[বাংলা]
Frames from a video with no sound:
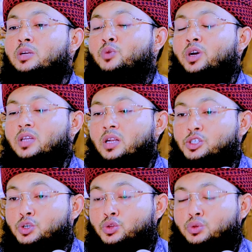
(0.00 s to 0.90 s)
ময়দানে
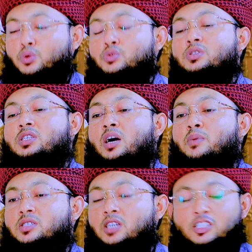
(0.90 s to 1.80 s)
সত্তর জন
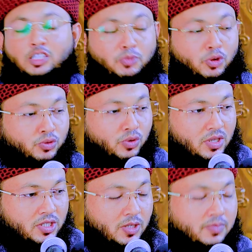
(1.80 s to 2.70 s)
সাহাবা শাহাদ বহন
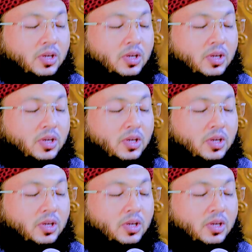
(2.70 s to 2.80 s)
করেছে